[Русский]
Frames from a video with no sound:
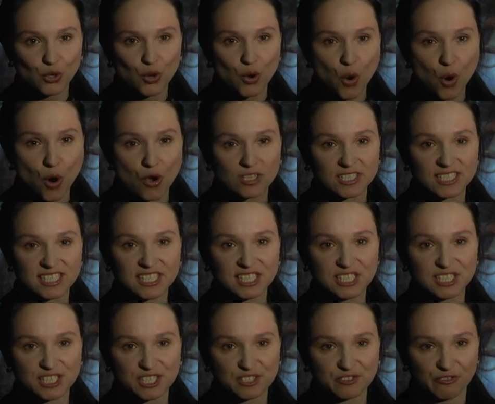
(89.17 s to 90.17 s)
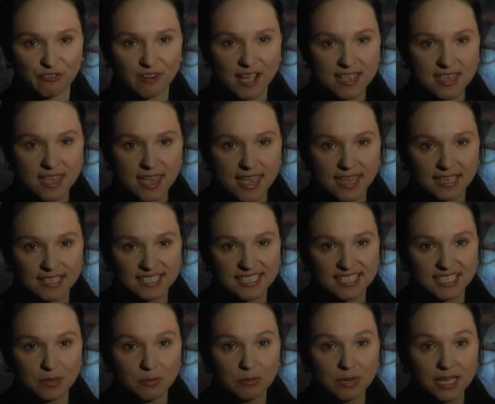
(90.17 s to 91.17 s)
горсть своей
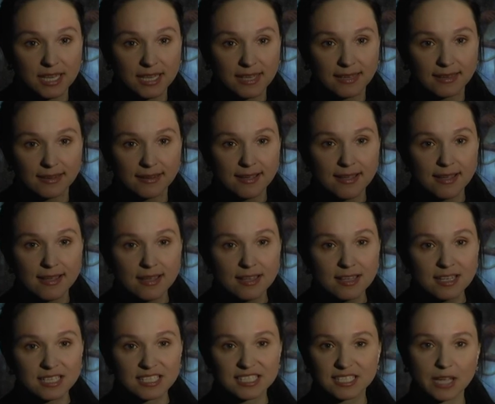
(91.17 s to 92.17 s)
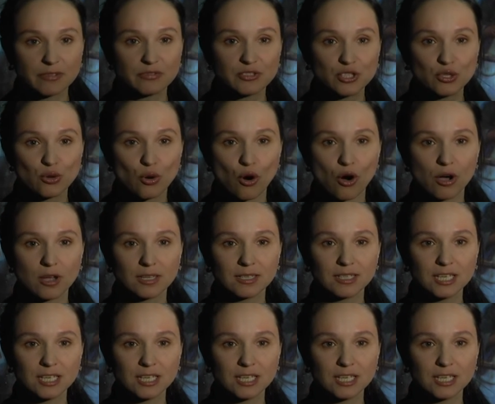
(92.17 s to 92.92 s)
земли за все,